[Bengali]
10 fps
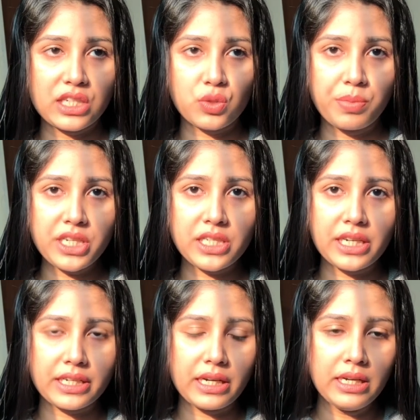আসবে
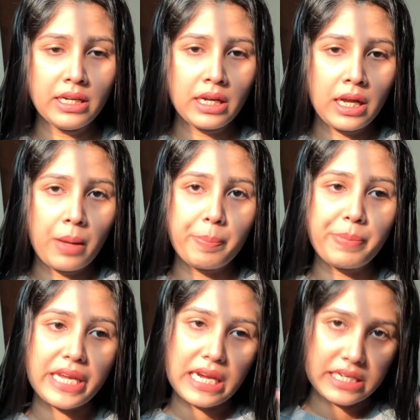সেটা
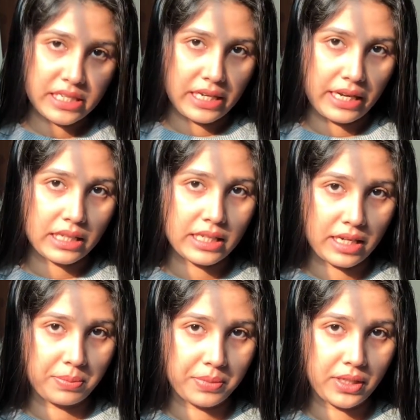বিকাশ লেখা
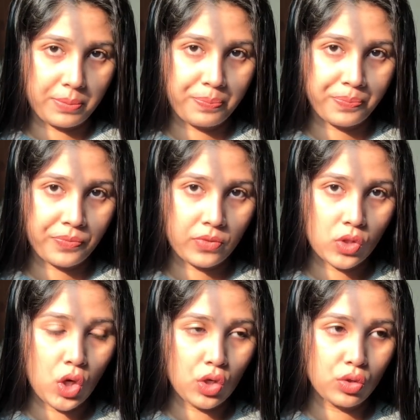থাকবে
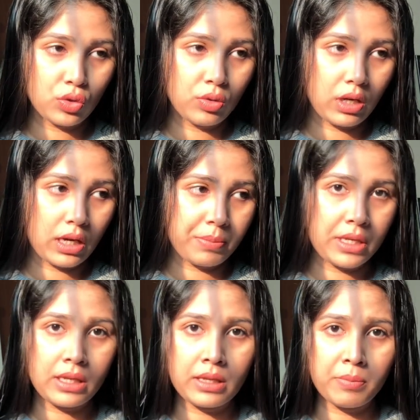ধরো
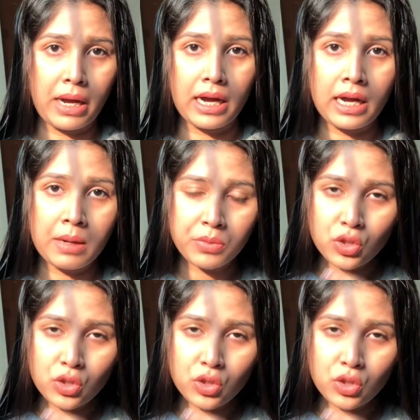আমি মাহা আমি